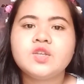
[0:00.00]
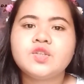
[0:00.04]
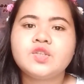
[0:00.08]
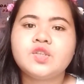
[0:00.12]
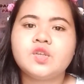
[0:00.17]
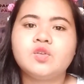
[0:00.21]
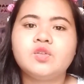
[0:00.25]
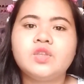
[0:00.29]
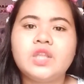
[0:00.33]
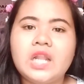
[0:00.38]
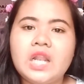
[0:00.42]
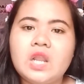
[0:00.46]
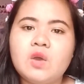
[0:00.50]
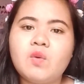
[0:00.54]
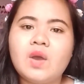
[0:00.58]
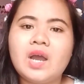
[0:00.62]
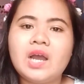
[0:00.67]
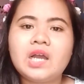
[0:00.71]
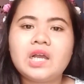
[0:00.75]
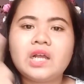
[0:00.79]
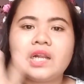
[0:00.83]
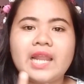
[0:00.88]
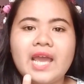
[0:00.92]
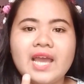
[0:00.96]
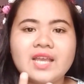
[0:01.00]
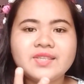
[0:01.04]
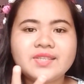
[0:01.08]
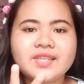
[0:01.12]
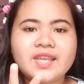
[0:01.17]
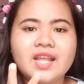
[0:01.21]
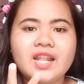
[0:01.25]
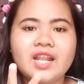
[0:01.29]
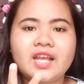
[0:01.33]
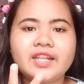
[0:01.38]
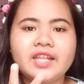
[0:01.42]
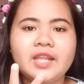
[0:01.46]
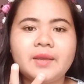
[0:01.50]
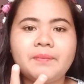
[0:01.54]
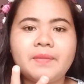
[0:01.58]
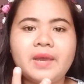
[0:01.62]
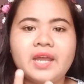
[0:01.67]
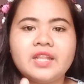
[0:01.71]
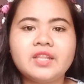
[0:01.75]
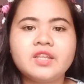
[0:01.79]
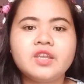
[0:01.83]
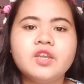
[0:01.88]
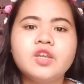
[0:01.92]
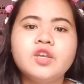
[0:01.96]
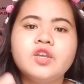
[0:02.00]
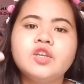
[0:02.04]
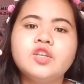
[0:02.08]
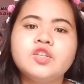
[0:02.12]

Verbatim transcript: So dalawang klase lang naman.